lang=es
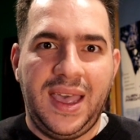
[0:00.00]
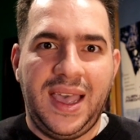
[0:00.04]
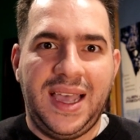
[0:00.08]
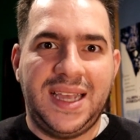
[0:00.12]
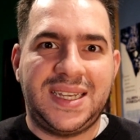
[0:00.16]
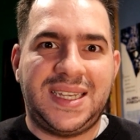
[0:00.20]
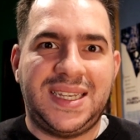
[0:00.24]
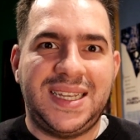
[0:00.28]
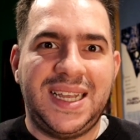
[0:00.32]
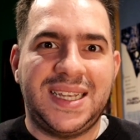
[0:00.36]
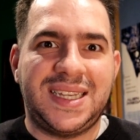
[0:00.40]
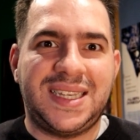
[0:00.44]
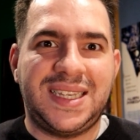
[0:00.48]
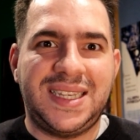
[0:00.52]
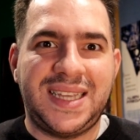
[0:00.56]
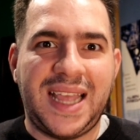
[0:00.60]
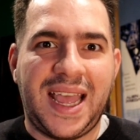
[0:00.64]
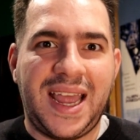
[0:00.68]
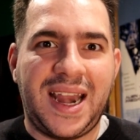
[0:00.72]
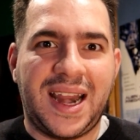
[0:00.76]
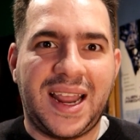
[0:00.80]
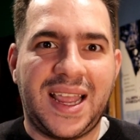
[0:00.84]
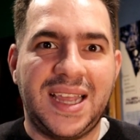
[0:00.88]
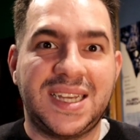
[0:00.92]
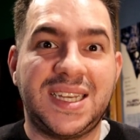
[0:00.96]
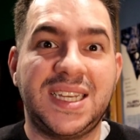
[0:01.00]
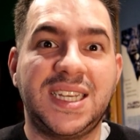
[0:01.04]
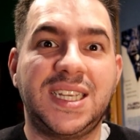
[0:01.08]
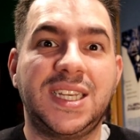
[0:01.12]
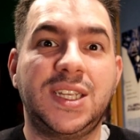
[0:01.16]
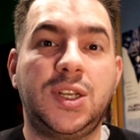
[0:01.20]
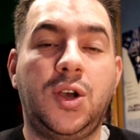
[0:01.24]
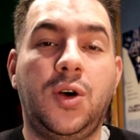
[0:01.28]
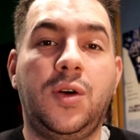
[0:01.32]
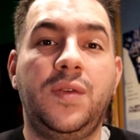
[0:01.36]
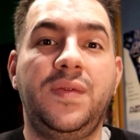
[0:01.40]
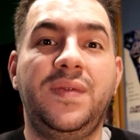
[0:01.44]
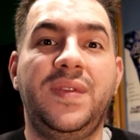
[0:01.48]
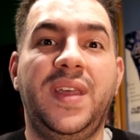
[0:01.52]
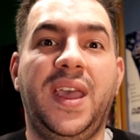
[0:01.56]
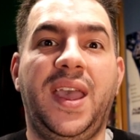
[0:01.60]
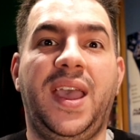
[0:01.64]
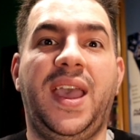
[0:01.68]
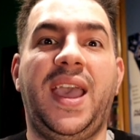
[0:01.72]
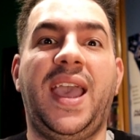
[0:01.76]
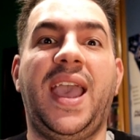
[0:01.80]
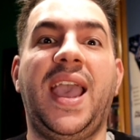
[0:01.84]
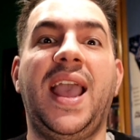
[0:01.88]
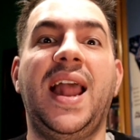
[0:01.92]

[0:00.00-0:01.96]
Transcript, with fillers: ese ser que se esconde